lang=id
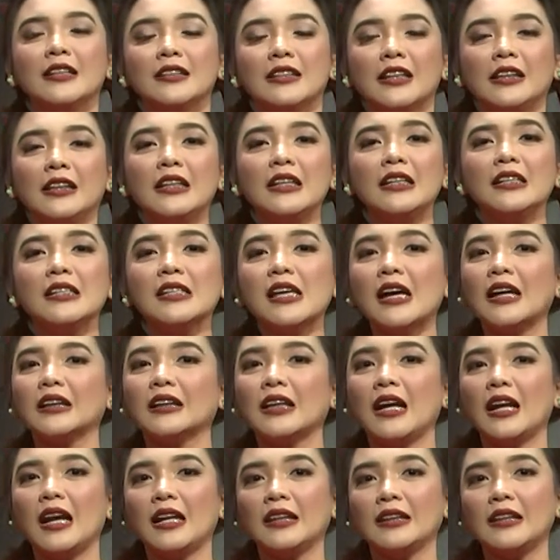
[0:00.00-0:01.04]
Jadi
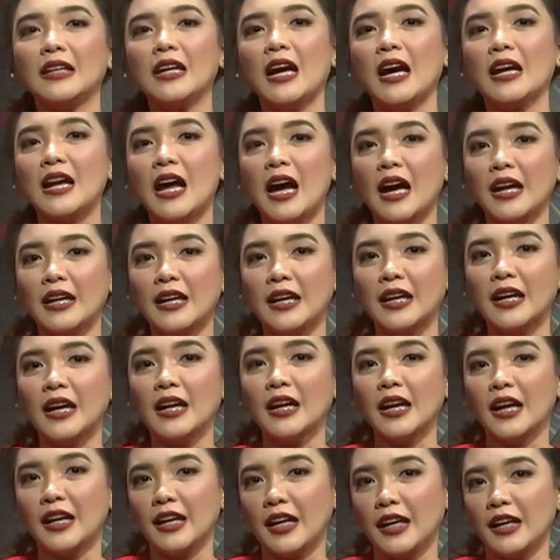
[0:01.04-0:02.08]
saat nanti ada
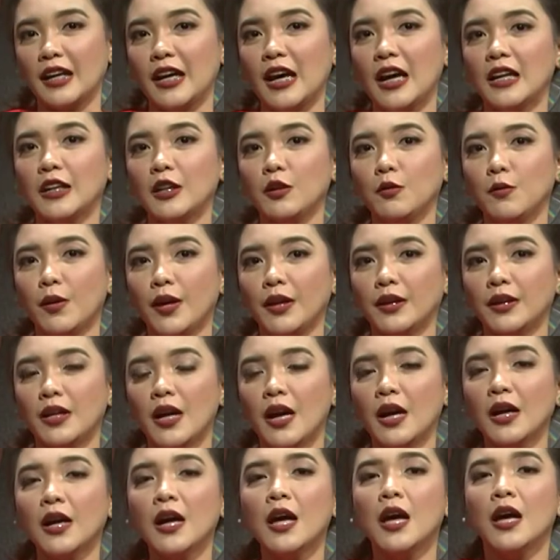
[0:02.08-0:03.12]
adegan-adegan di
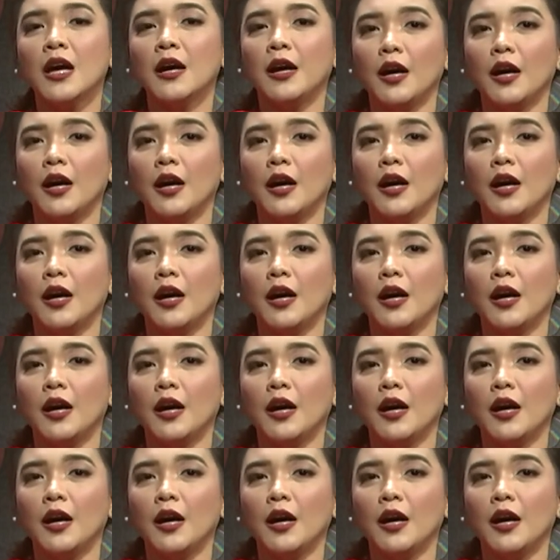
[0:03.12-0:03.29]
wayang